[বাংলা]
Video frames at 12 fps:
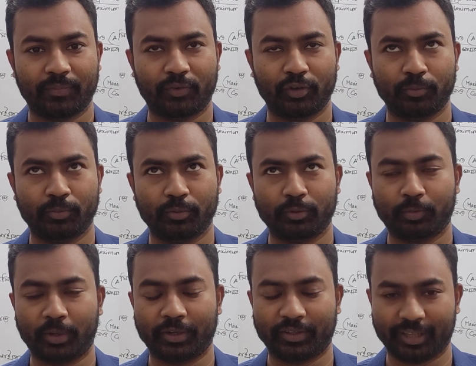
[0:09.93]
ফরিদপুর
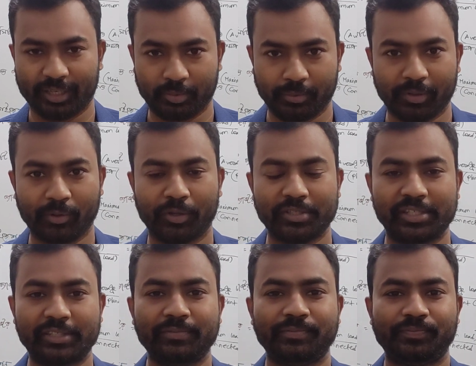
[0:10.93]
পলিটি থেকে ডিপ্লোমা
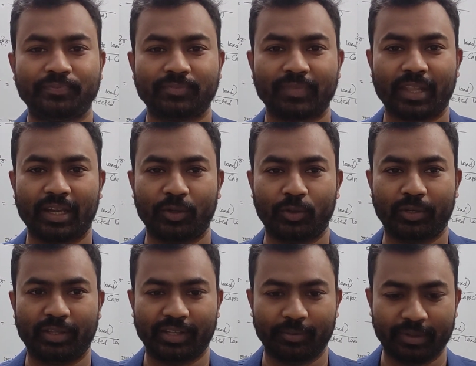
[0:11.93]
করেছি
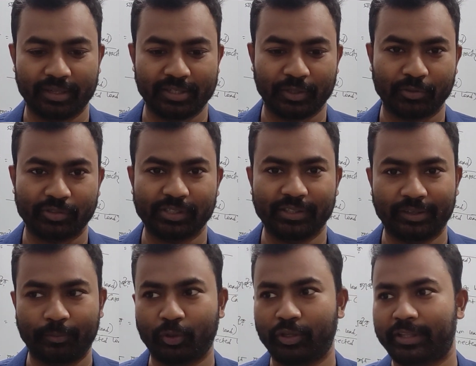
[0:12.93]
ডুয়েট থেকে বিএসসি করছি
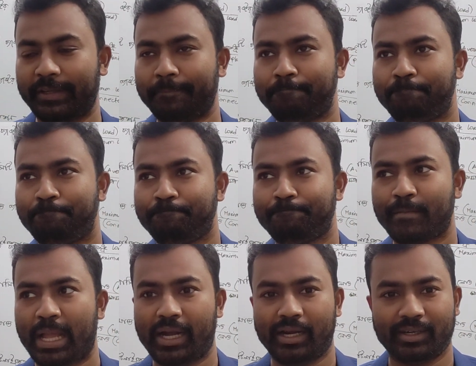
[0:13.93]
ট্রিপলিতে
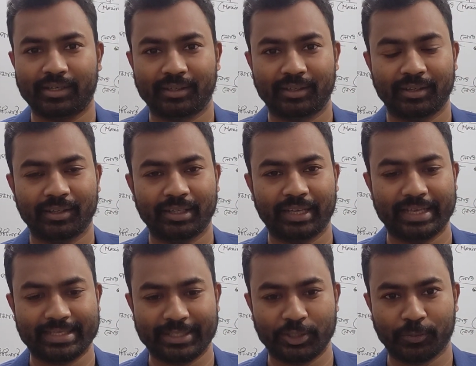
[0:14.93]
আর
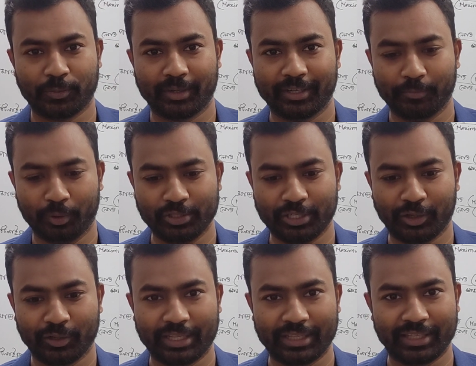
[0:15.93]
এসএই জব কেয়ারে
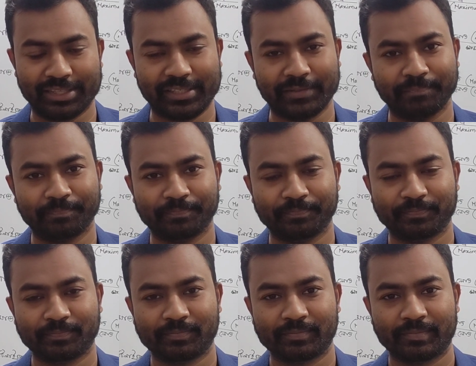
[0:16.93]
পরিচালকের দায়িত্বে আছি
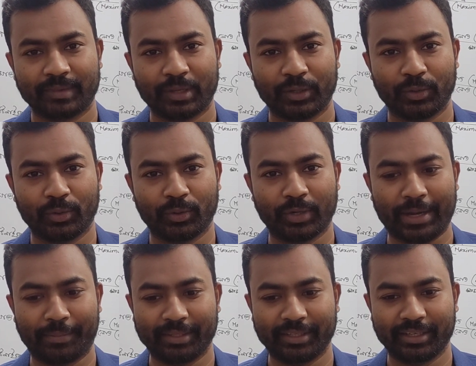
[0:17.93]
তো
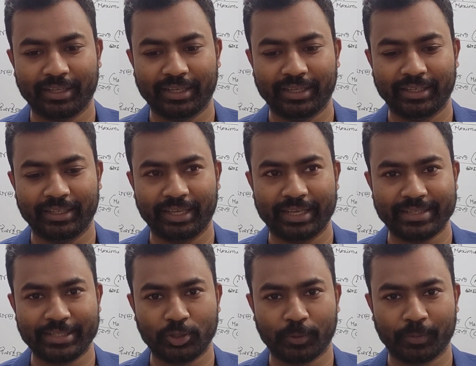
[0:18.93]
আমাদের এই
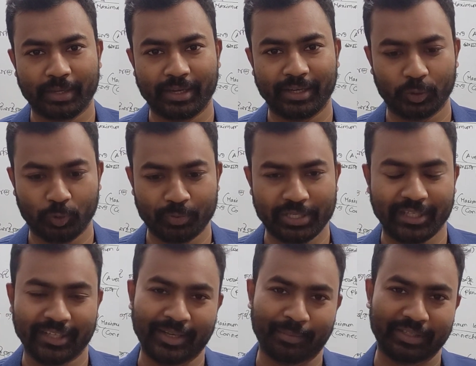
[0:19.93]
এসএই জব কেয়ার ইউটিউব
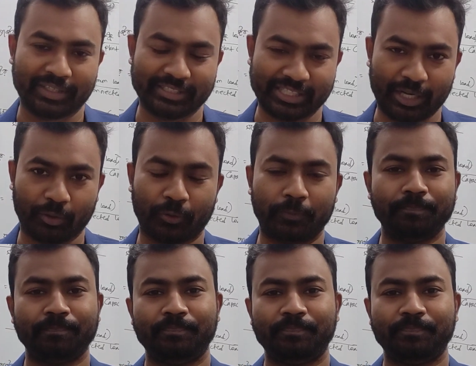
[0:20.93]
চ্যানেলে আপনাদেরকে স্বাগতম